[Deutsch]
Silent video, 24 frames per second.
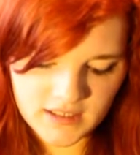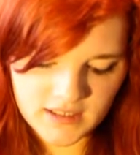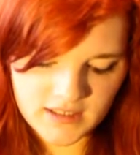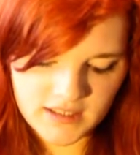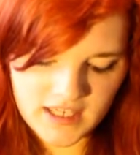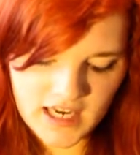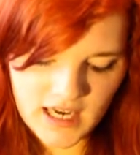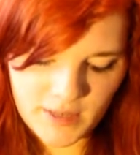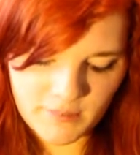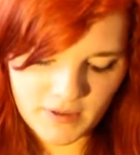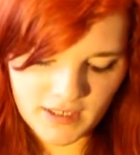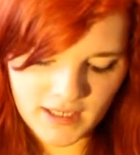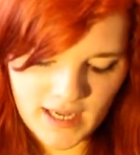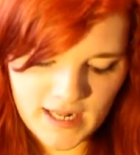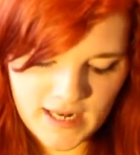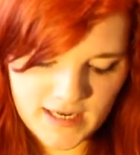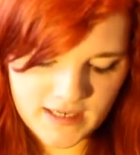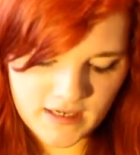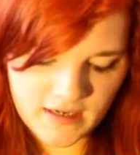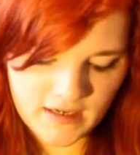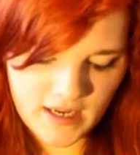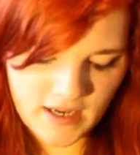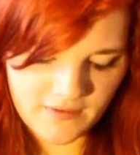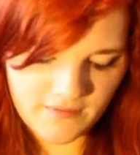Die aber
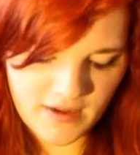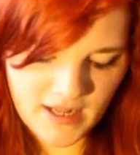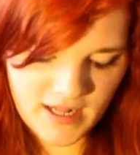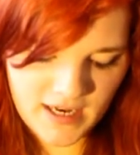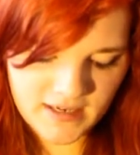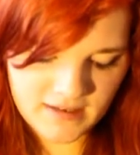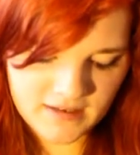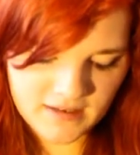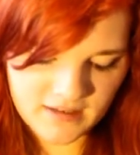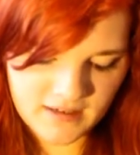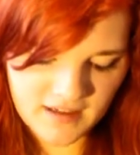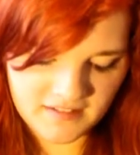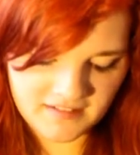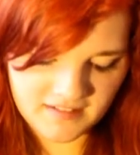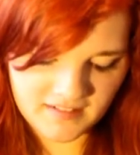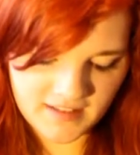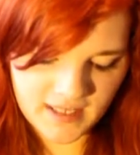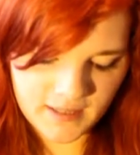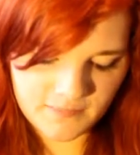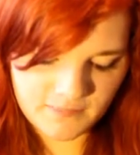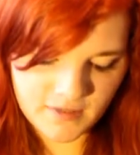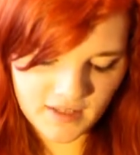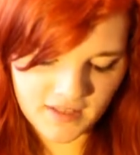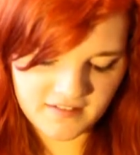gelten in der Welt, in der sie
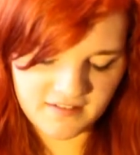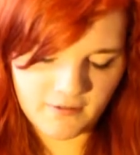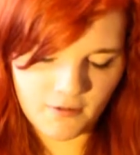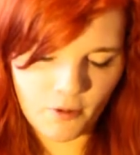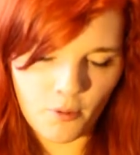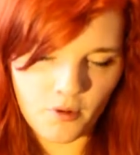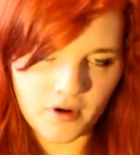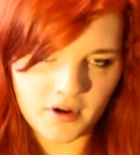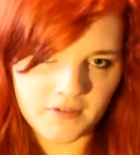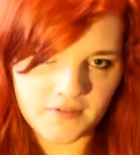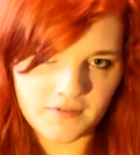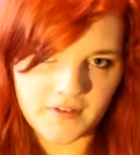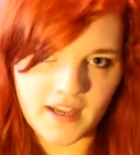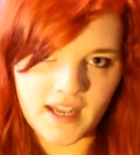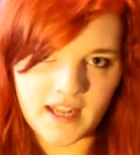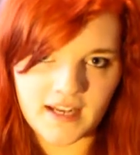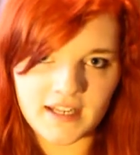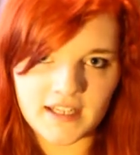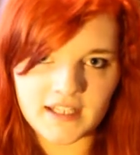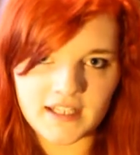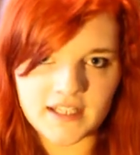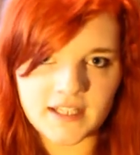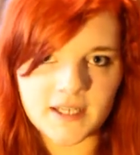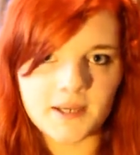lebt, als
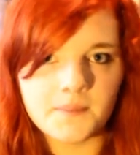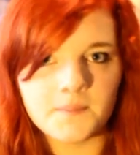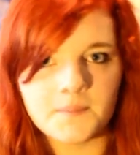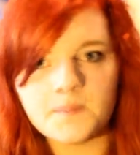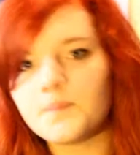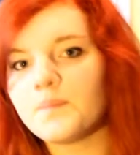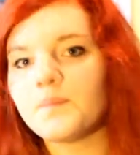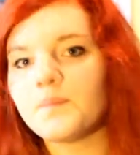hochgefährlich.